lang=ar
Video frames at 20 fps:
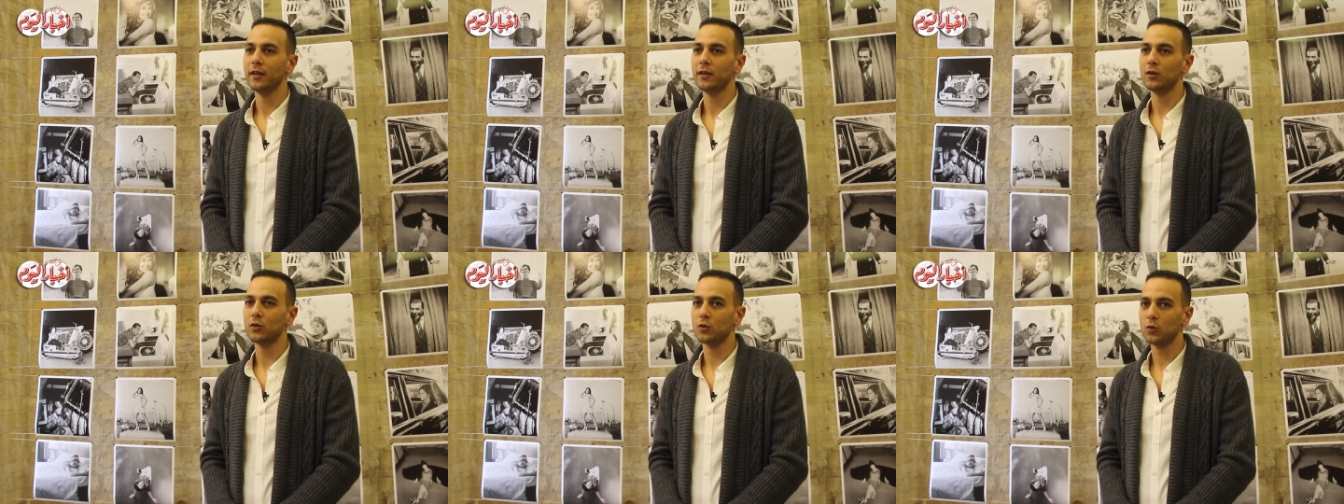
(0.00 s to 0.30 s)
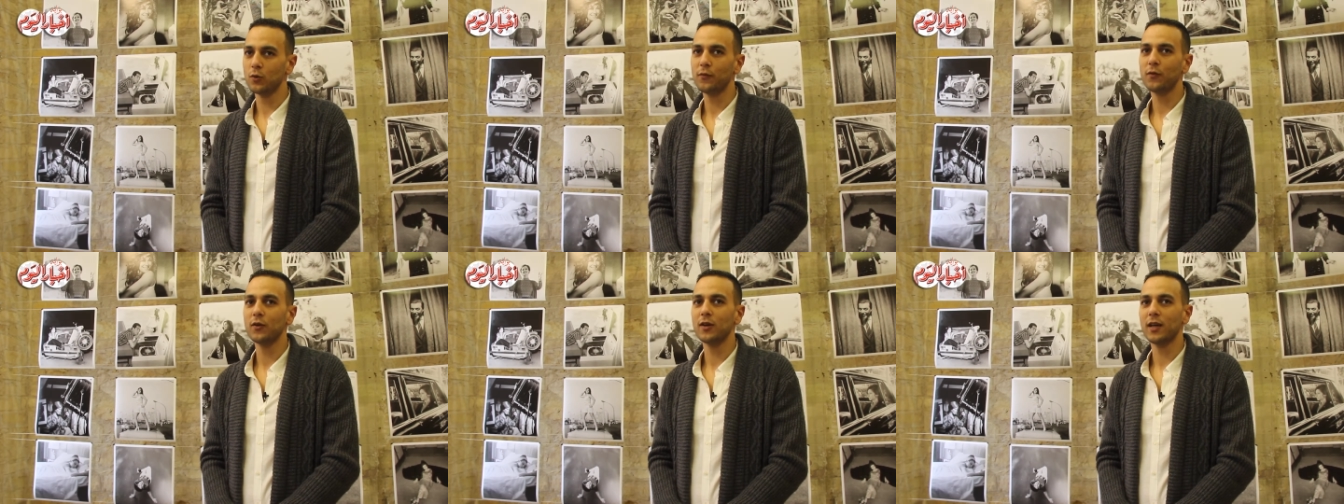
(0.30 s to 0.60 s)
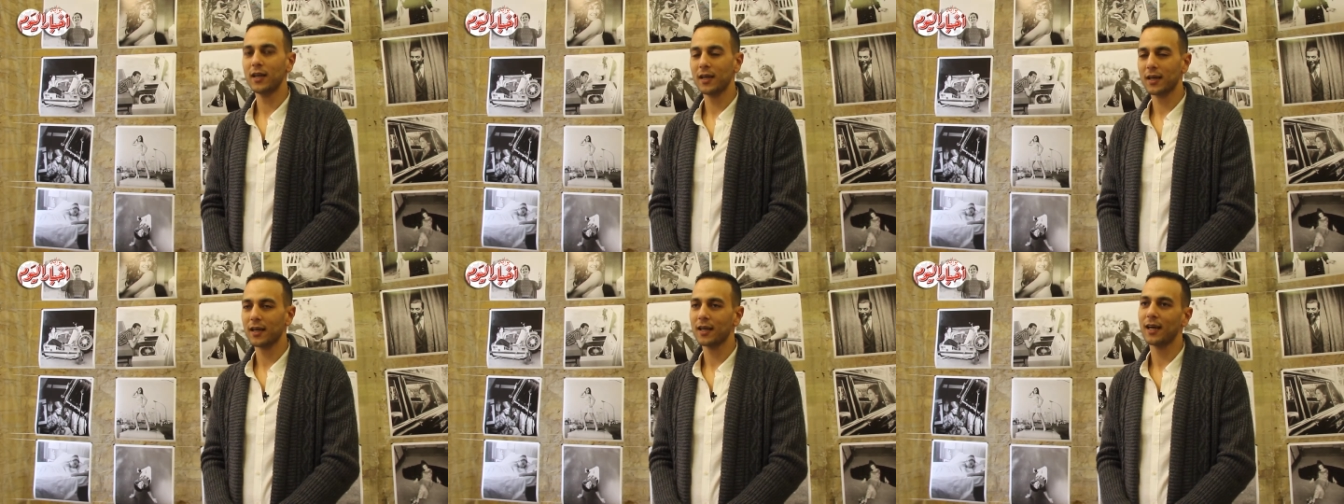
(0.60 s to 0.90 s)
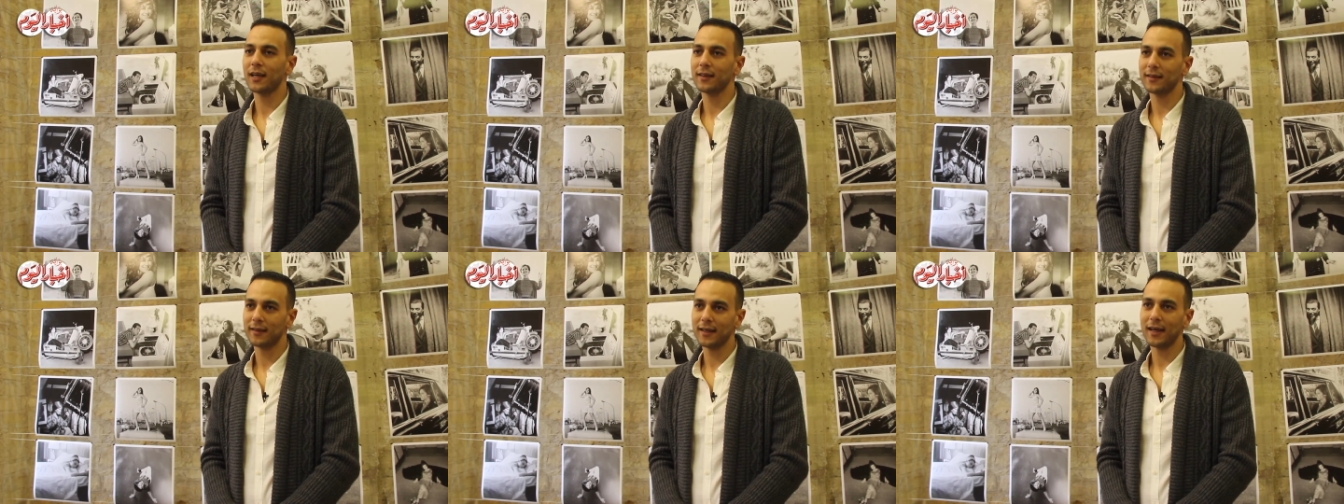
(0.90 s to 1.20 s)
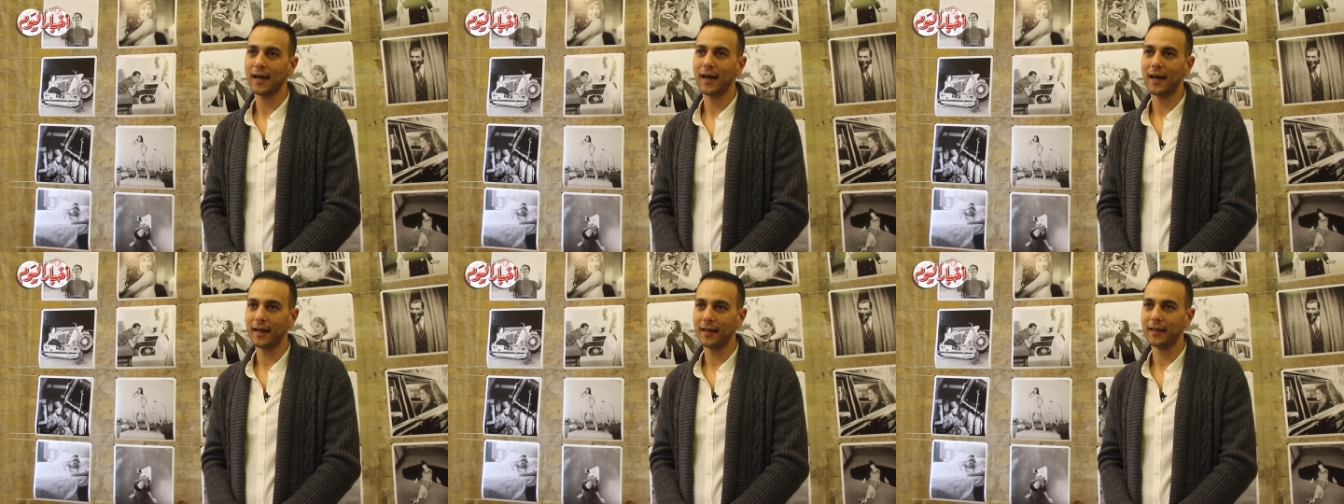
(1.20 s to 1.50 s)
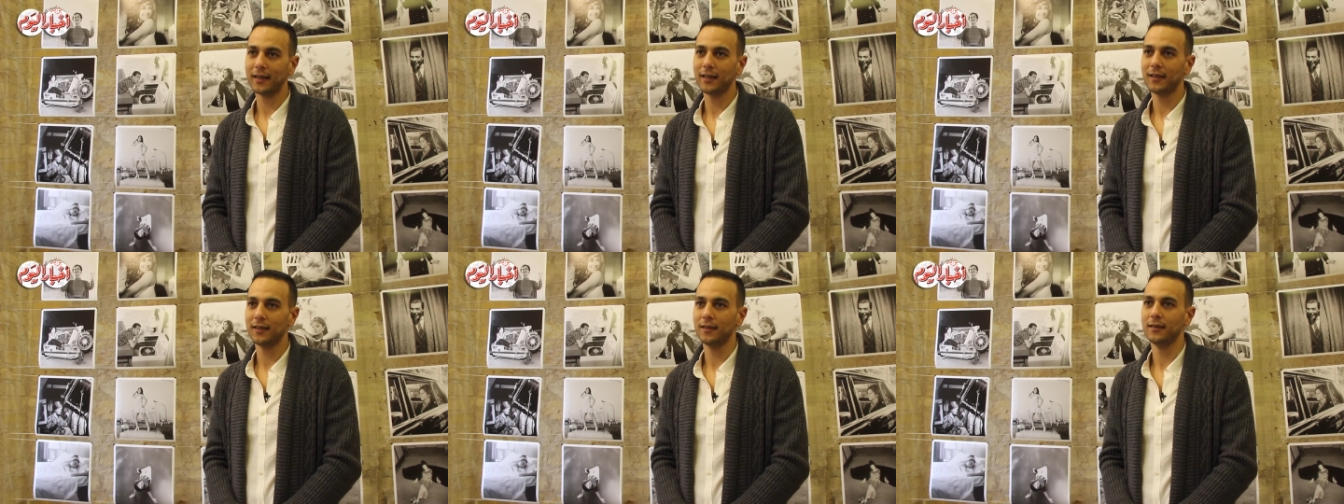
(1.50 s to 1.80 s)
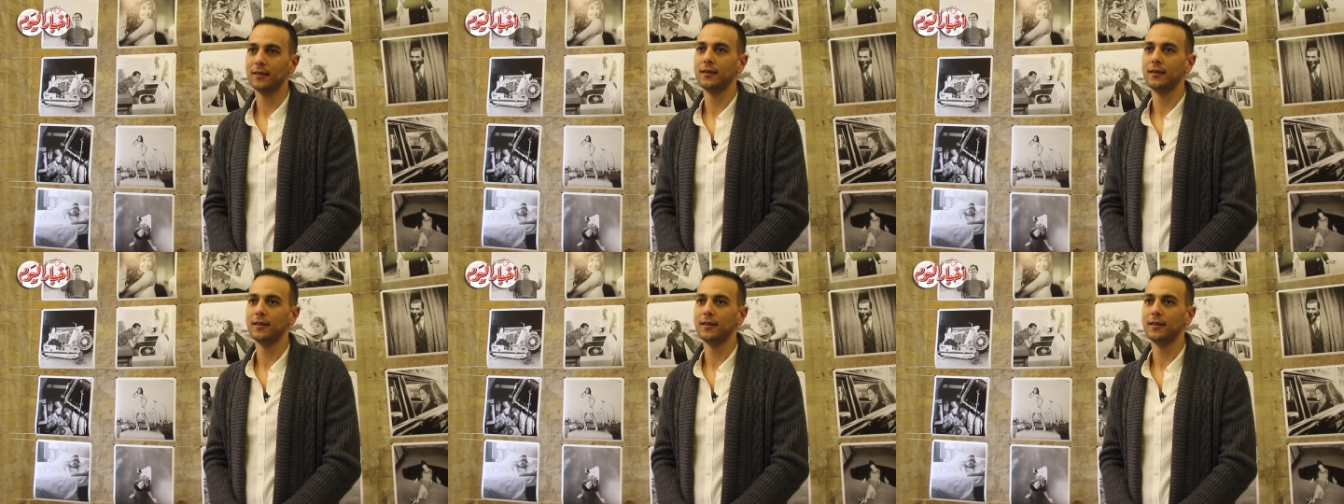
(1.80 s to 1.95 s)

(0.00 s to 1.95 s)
يشوفوا ان احنا كان عندنا حاجه